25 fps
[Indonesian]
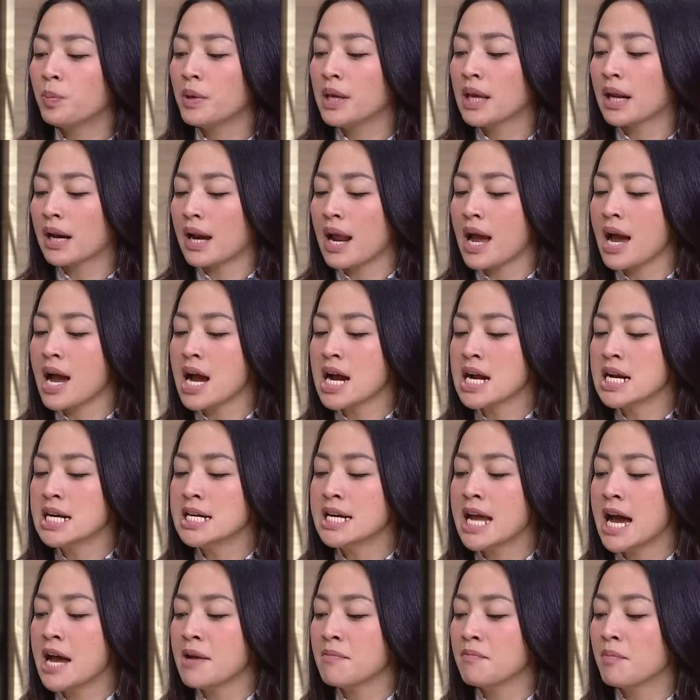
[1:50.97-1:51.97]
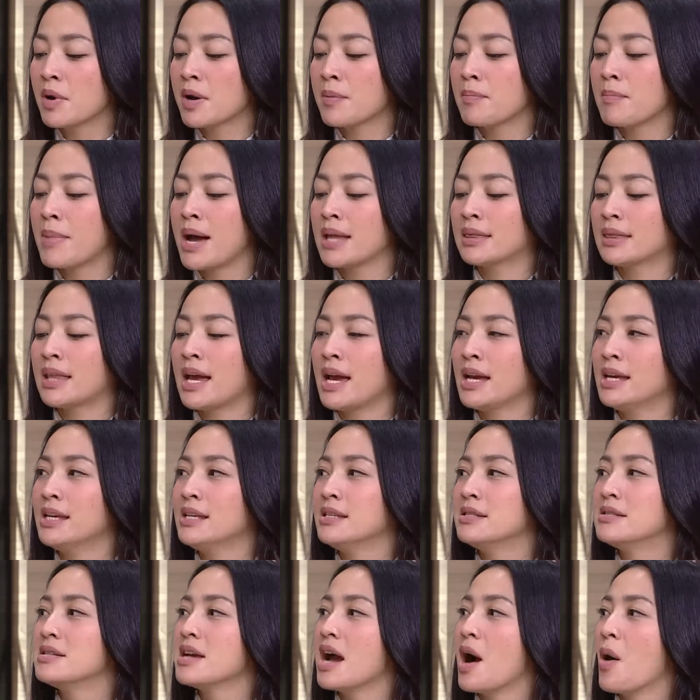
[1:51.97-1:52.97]
pirang dan bermata
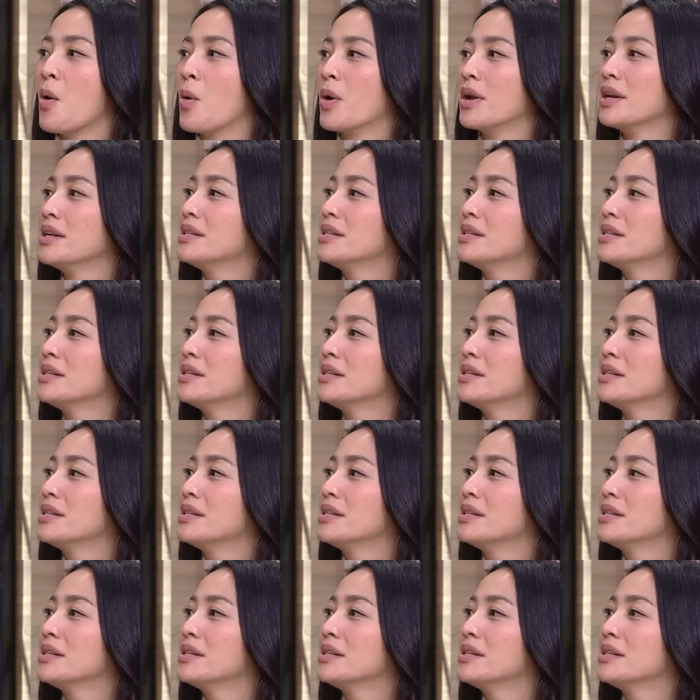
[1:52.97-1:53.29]
hijau.